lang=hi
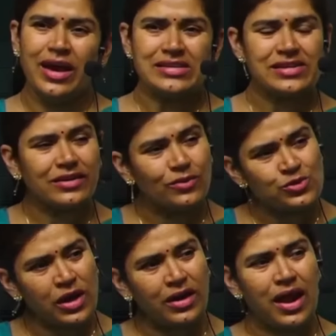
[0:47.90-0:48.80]
ऐसा
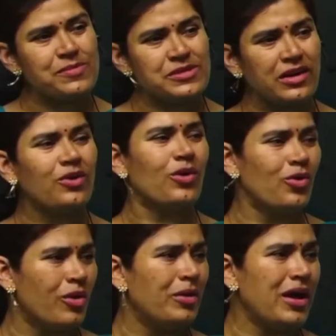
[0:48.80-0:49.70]
उसका ख़राब सा घर क्योंकि
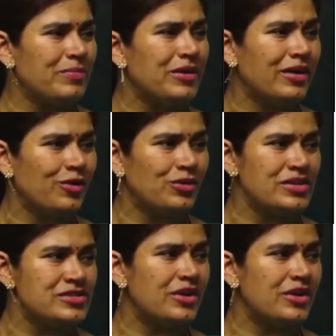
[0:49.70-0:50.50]
नॉर्मल आदमी का घर उतना अच्छा